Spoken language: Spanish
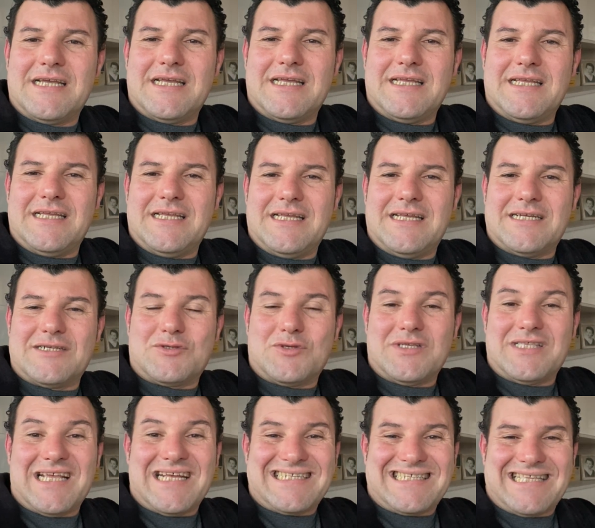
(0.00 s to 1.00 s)
y estoy
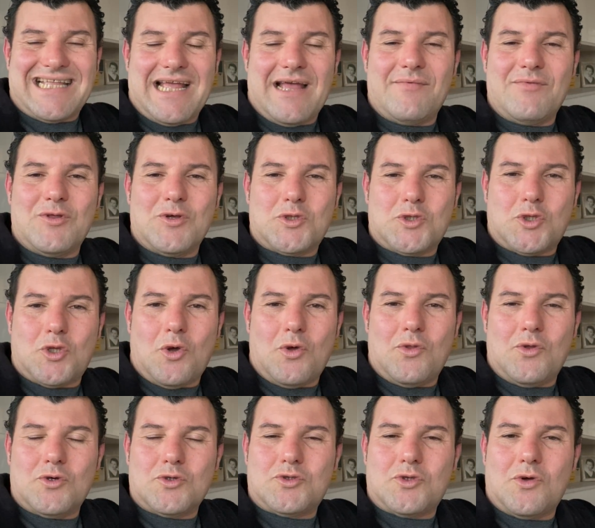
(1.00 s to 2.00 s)
testeando
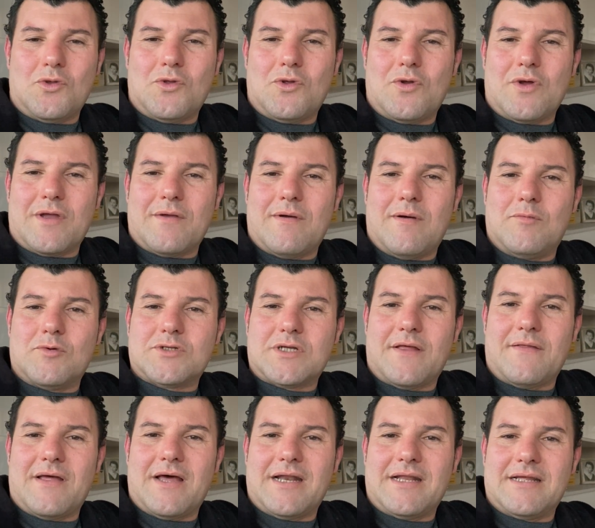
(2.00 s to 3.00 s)
todo, todo lo que vamos a
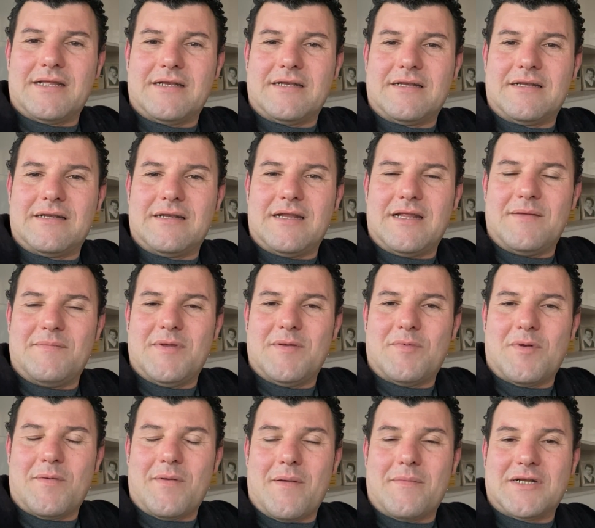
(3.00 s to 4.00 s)
dar en, mi
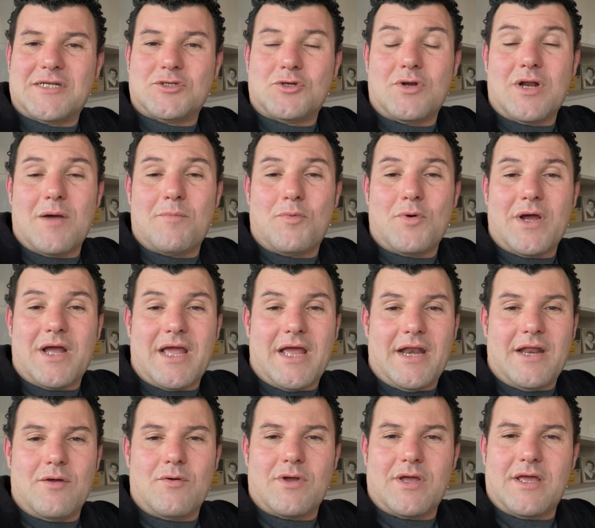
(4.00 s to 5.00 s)
propia persona, pues
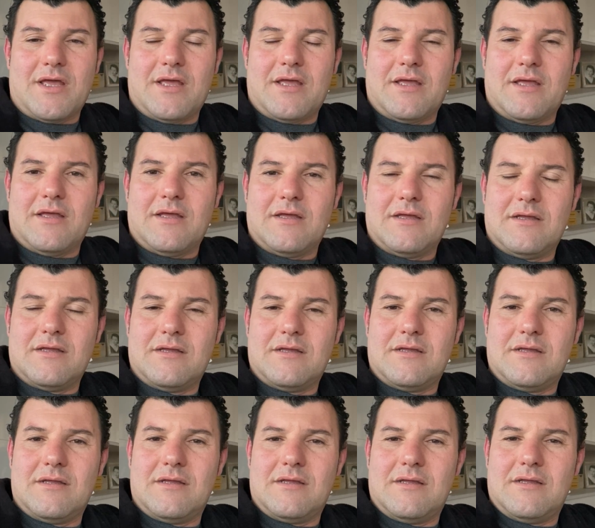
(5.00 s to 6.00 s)
creo que,
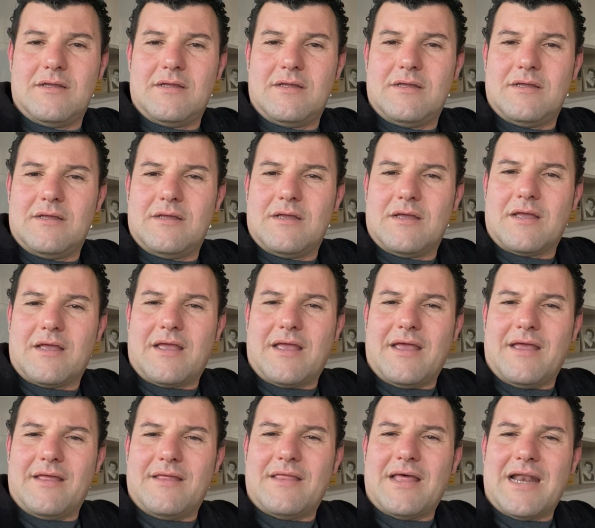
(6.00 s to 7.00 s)

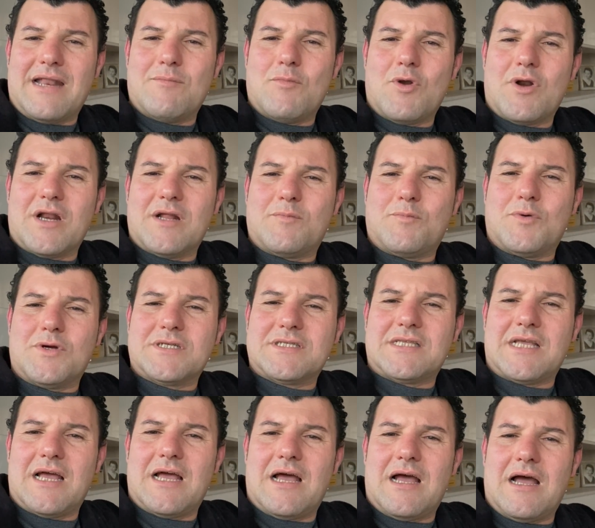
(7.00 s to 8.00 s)
que daremos
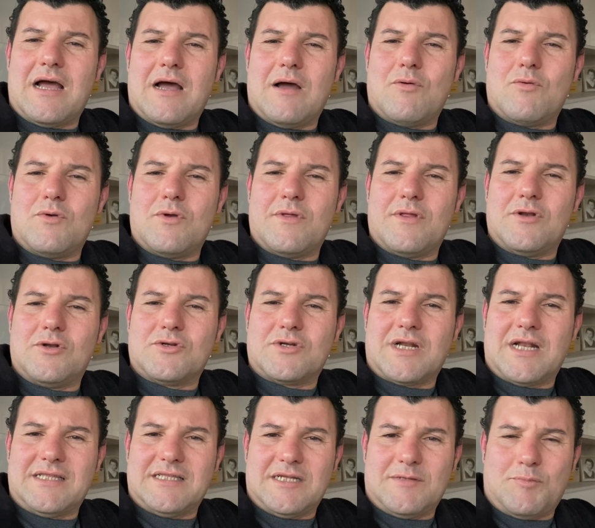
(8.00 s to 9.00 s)
respuesta a uno de los
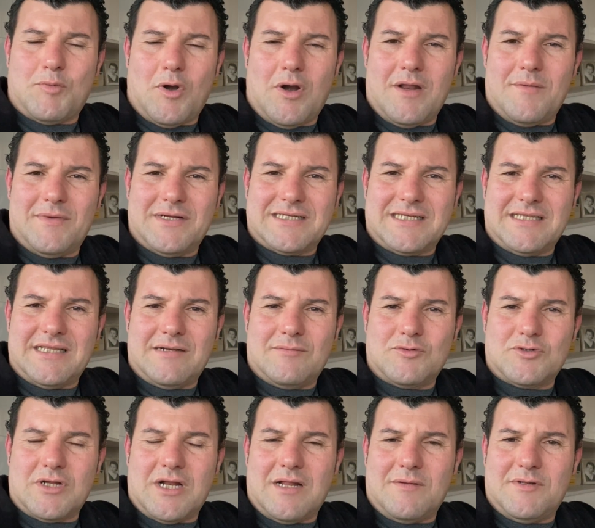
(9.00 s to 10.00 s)
grandes problemas que
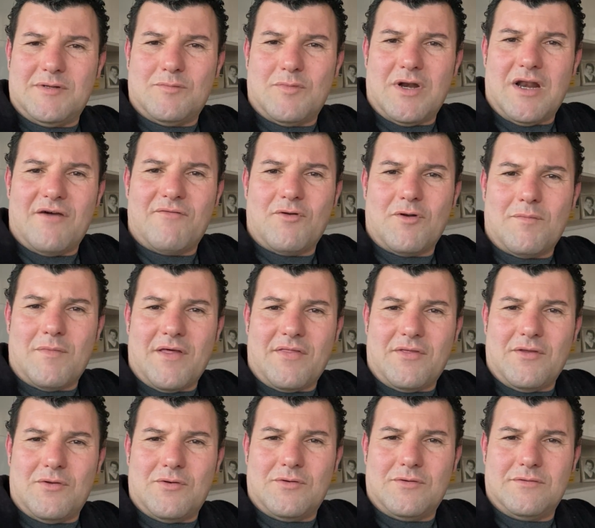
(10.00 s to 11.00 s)
tenemos ahora mismo en la
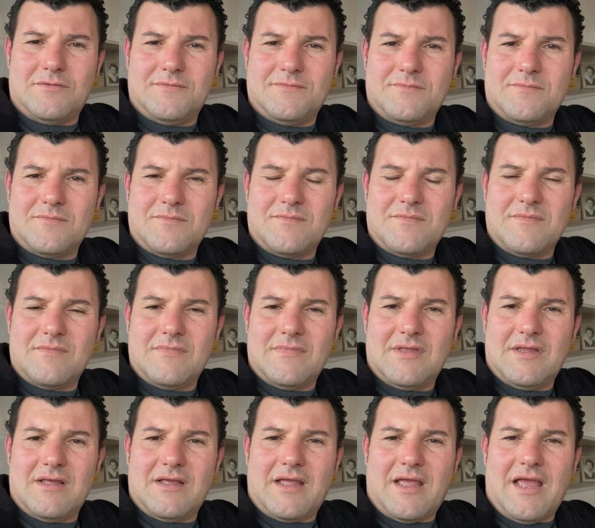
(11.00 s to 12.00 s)
formación, ¿no?
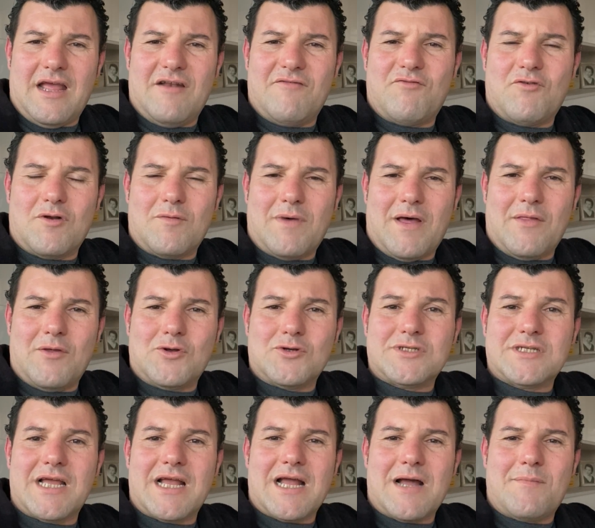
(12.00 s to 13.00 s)
Que el formador
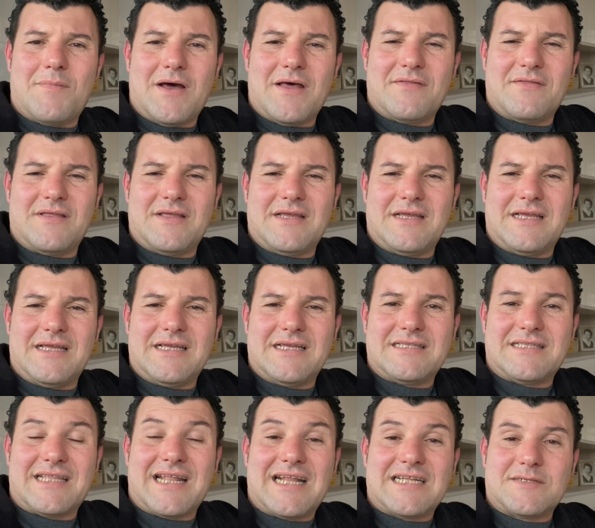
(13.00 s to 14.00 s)
sea capaz de
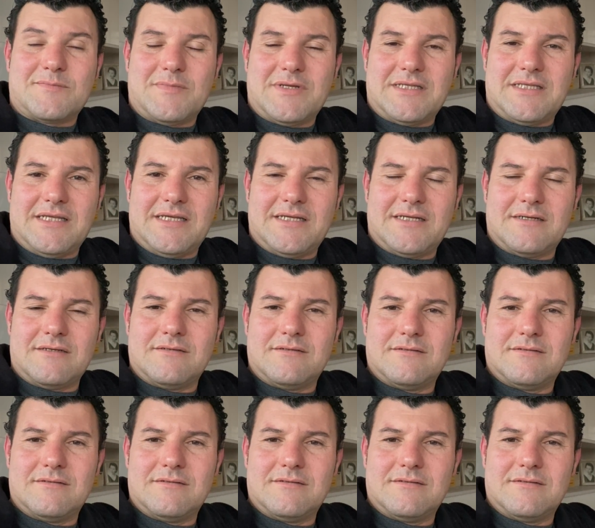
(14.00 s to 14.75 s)
transmitir